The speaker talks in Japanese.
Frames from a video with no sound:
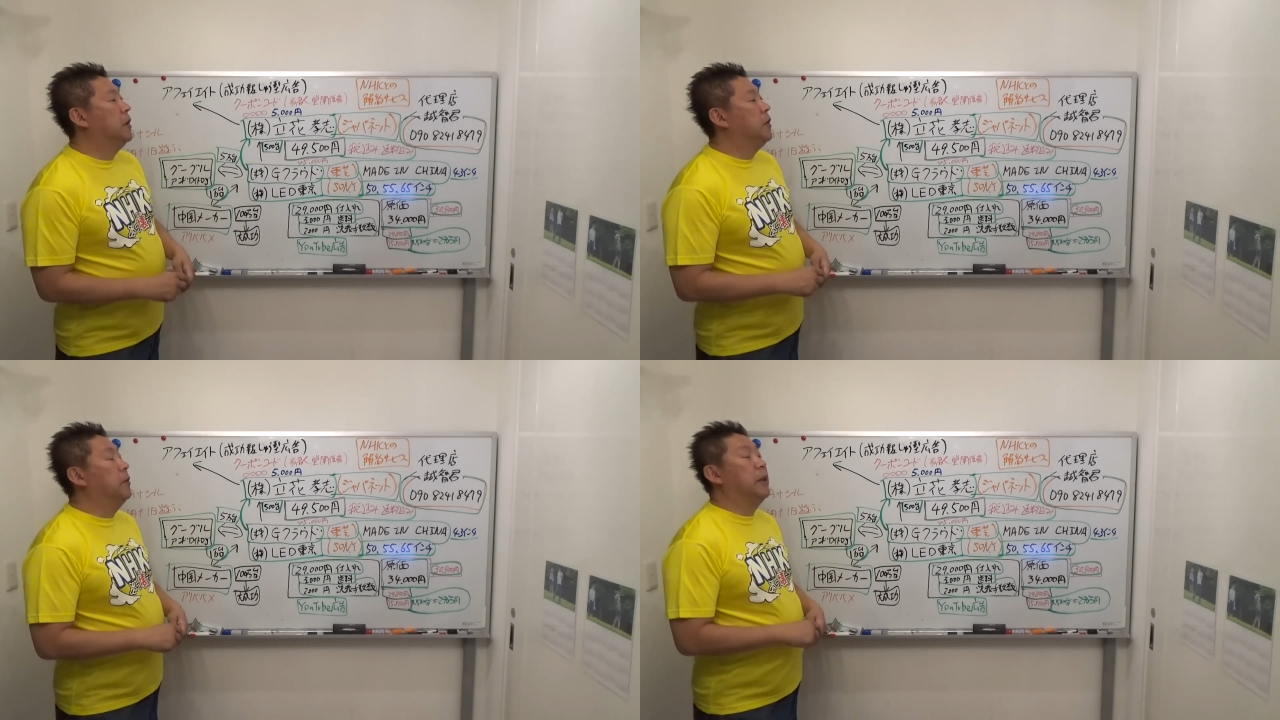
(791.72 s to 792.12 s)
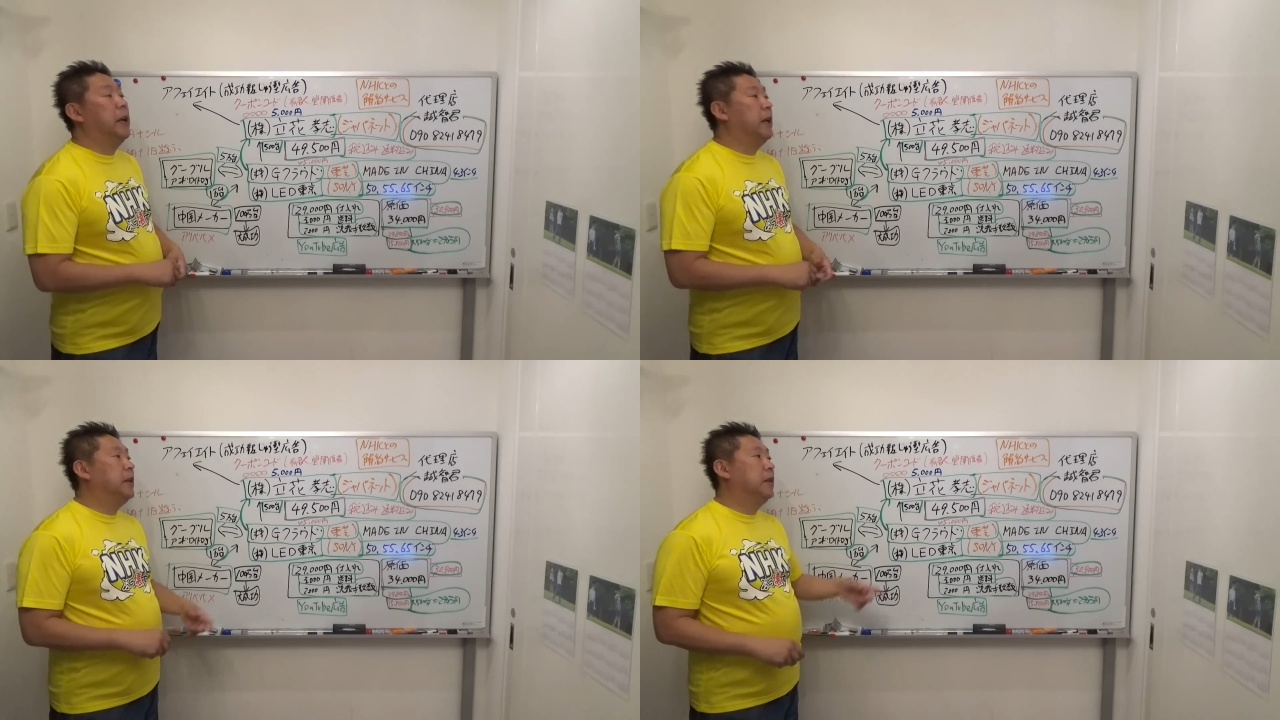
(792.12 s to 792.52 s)
要は
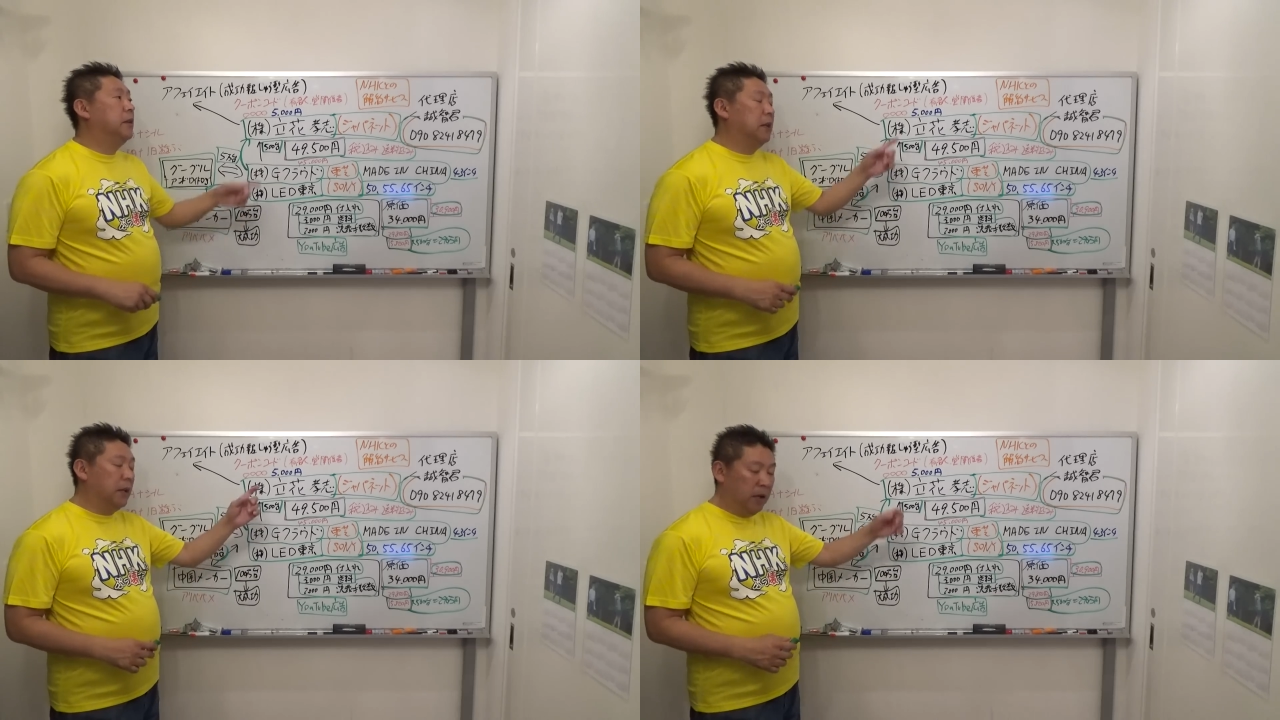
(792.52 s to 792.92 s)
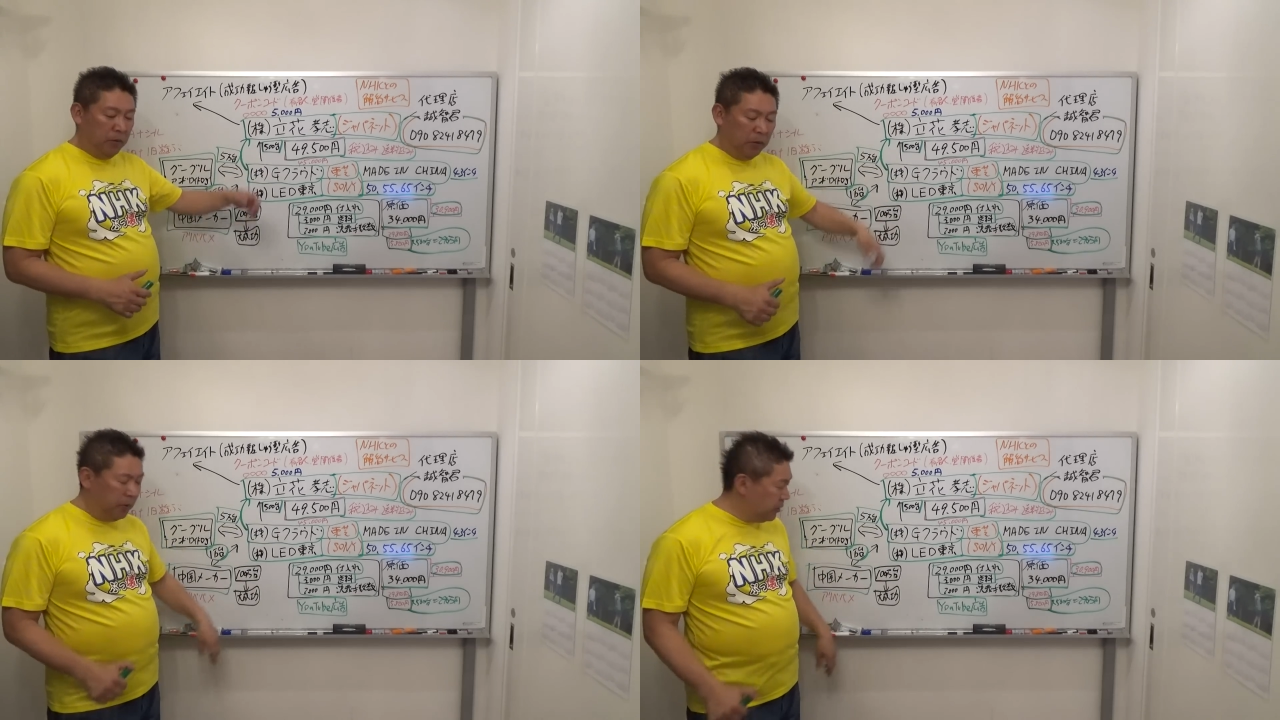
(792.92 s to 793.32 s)
ね、
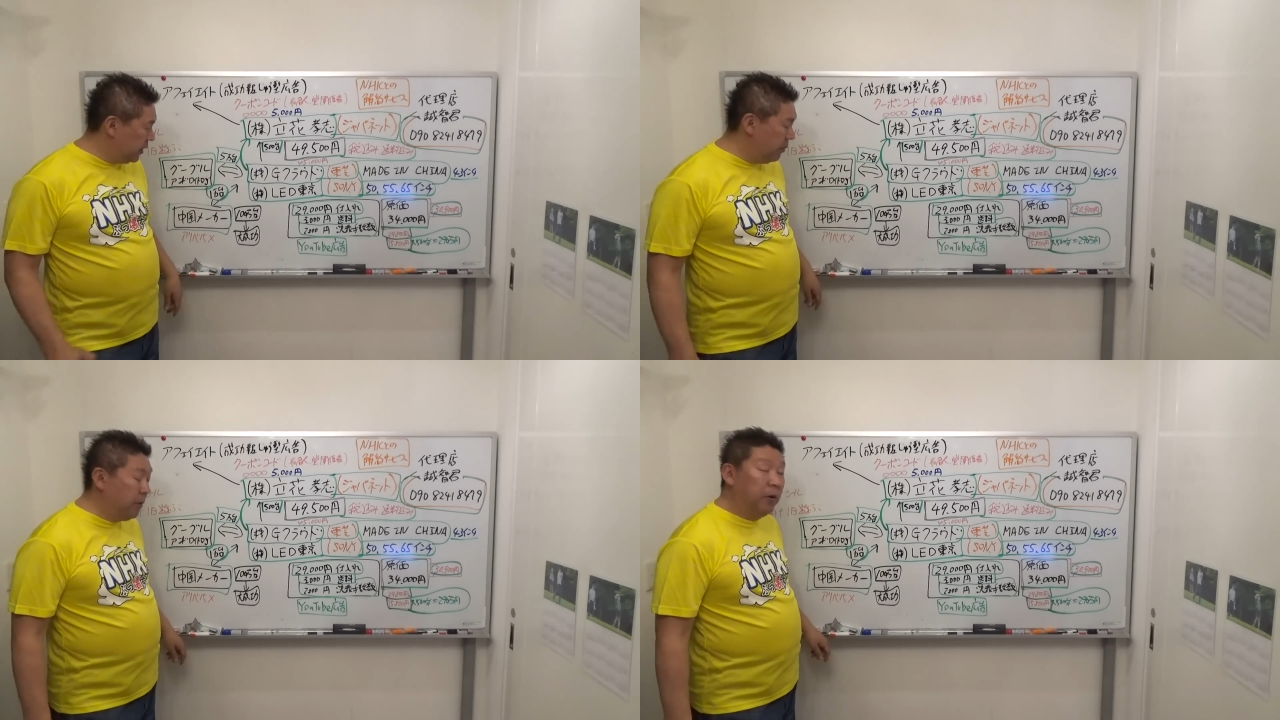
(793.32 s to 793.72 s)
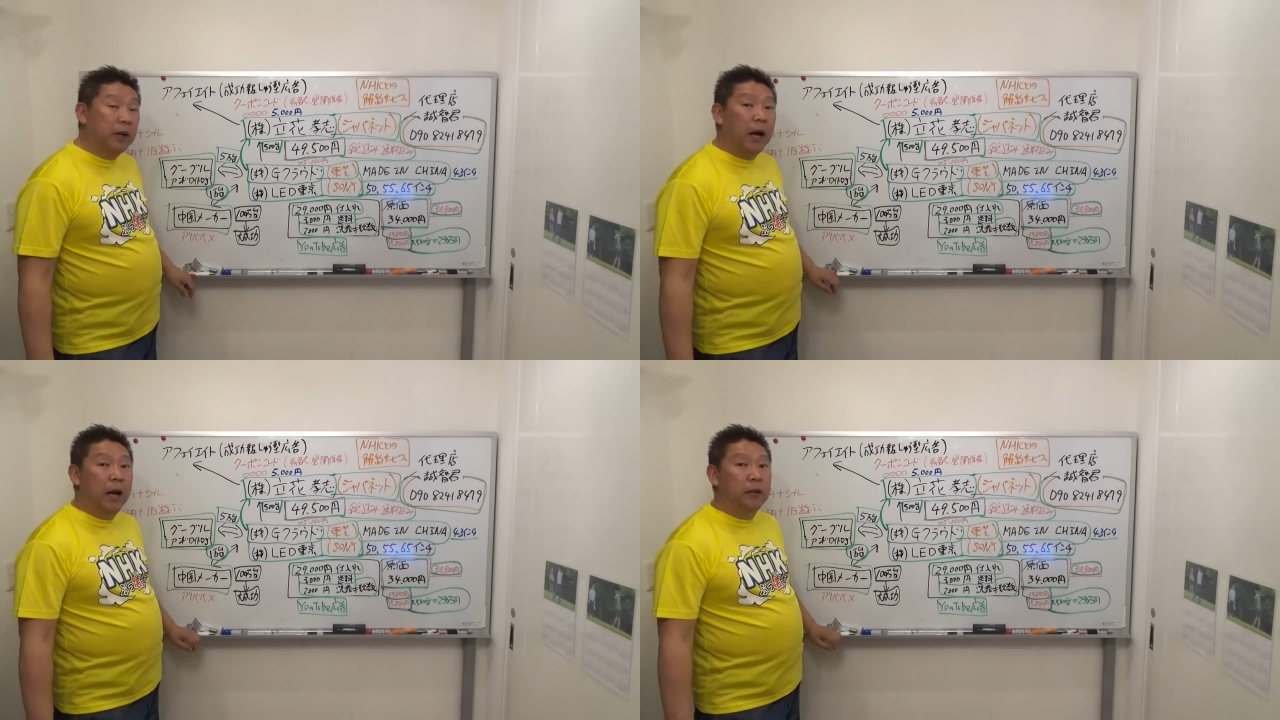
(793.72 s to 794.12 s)
どうしても
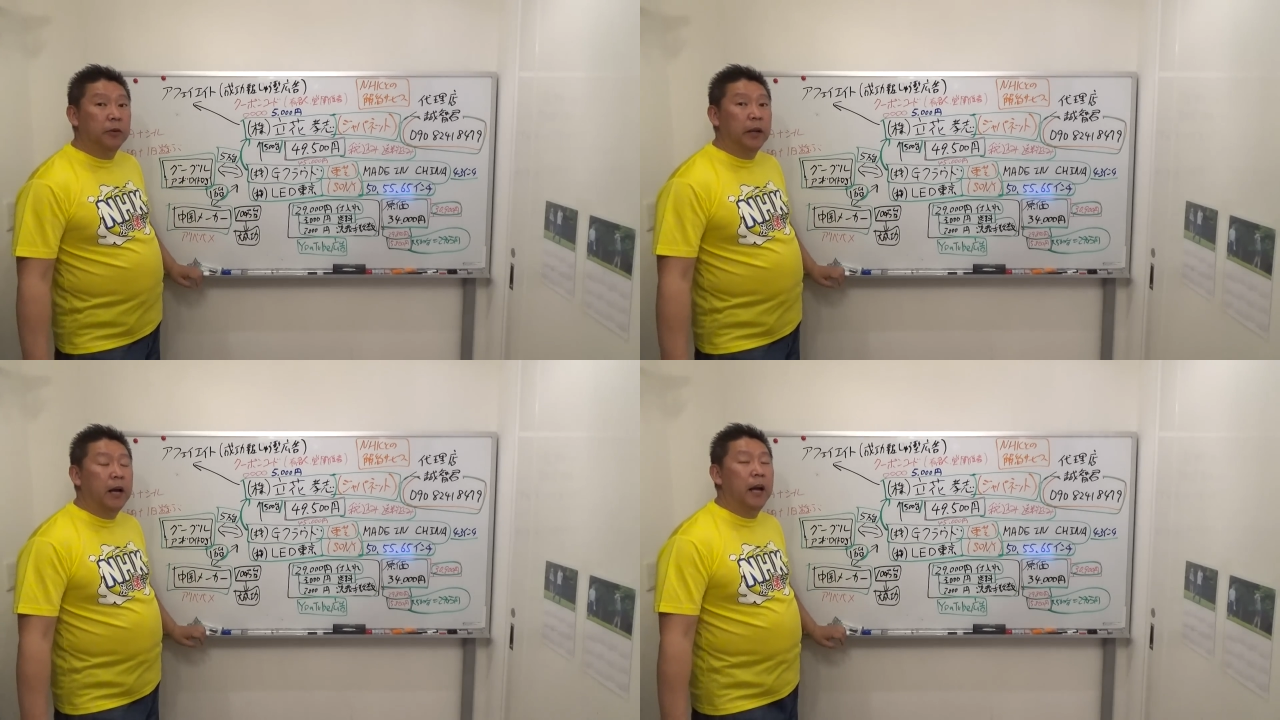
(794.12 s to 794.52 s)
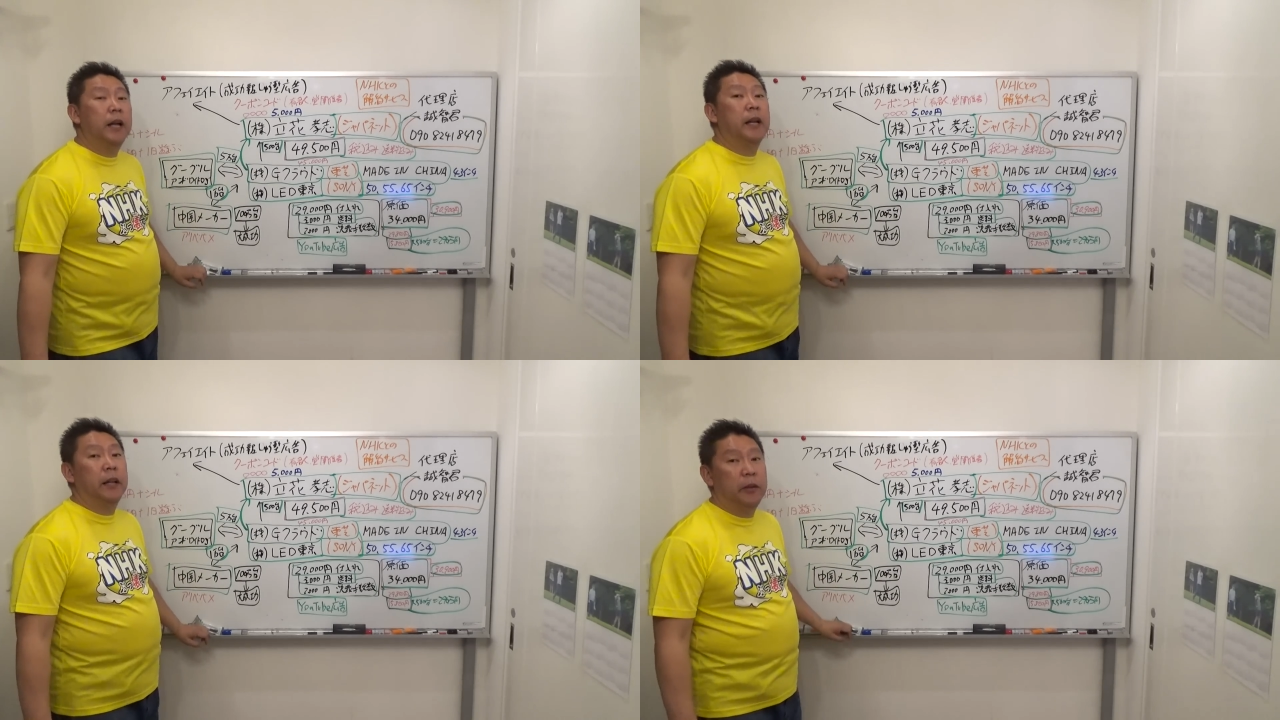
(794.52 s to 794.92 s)
カードで
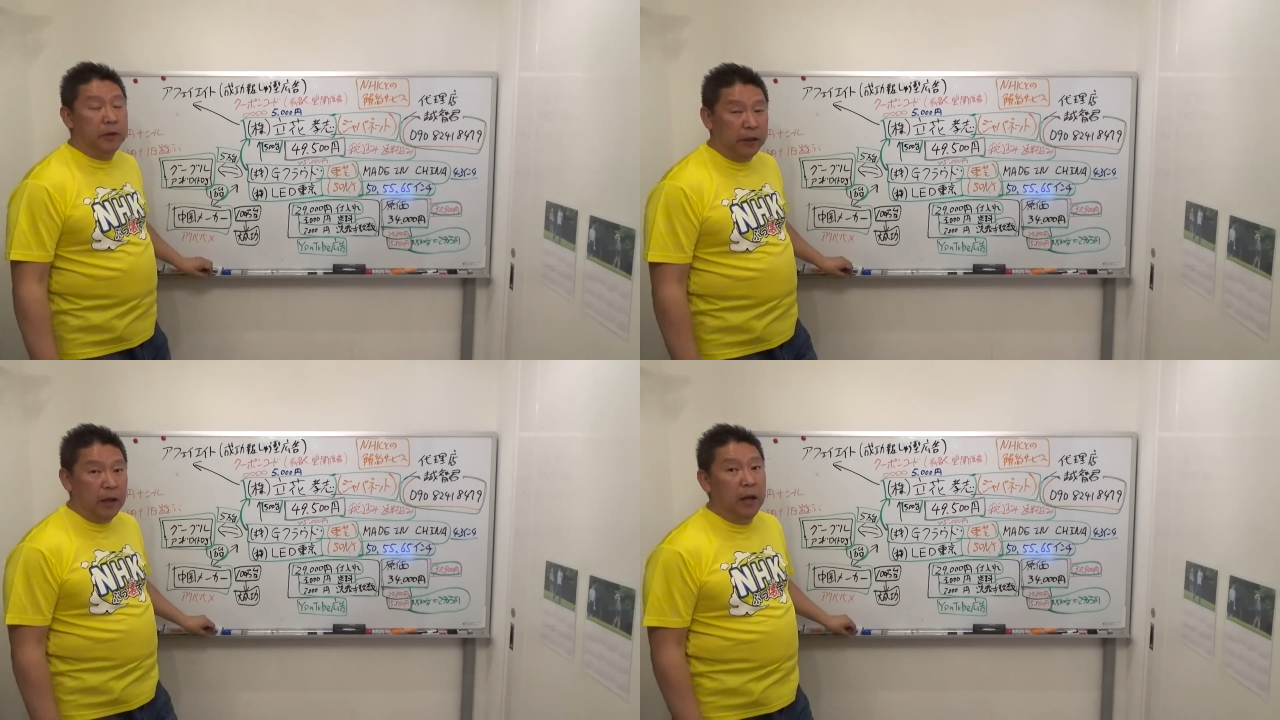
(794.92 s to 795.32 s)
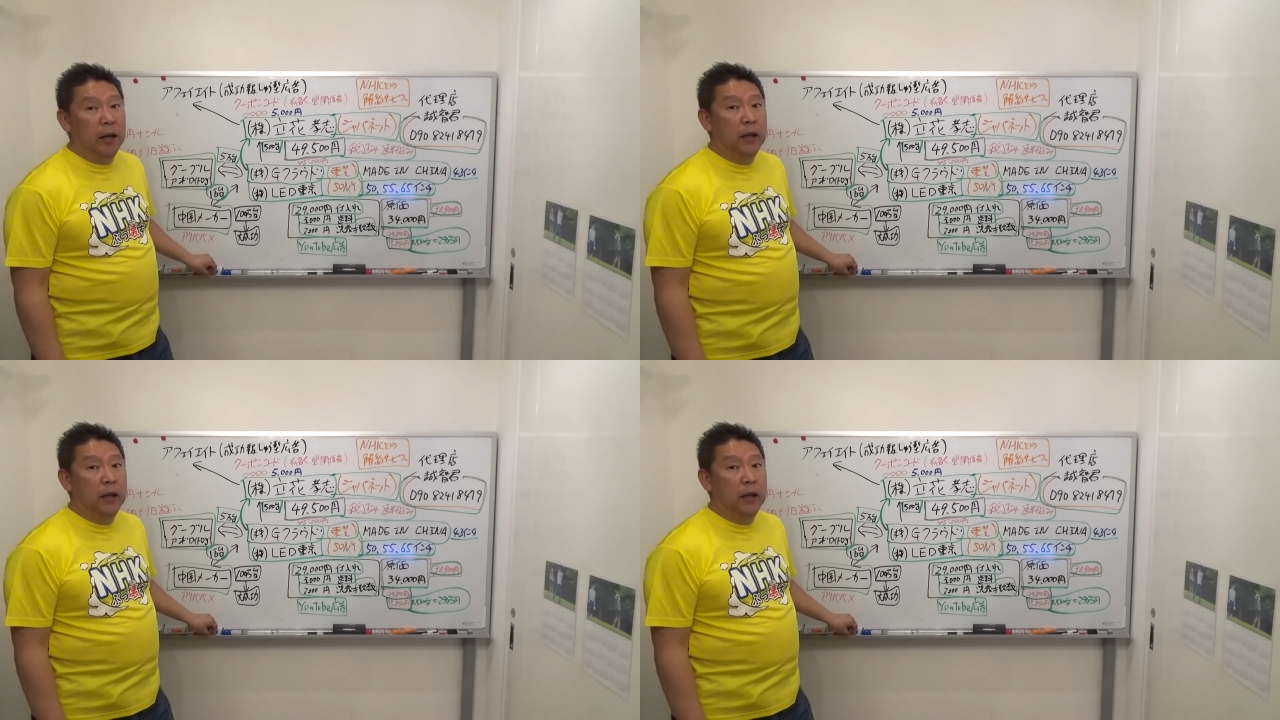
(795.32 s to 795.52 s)
買えないという方。